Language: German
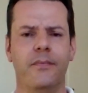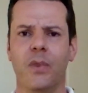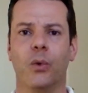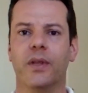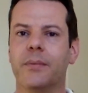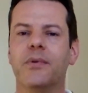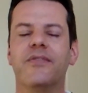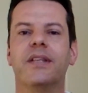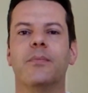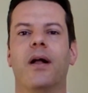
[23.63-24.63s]
oder immer
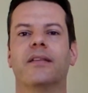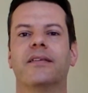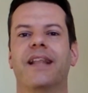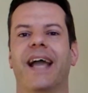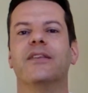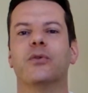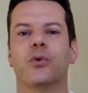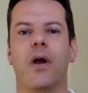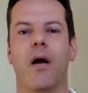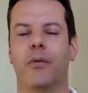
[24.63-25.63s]
wieder mal den Eindruck
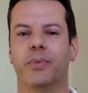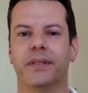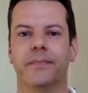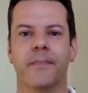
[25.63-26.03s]
haben,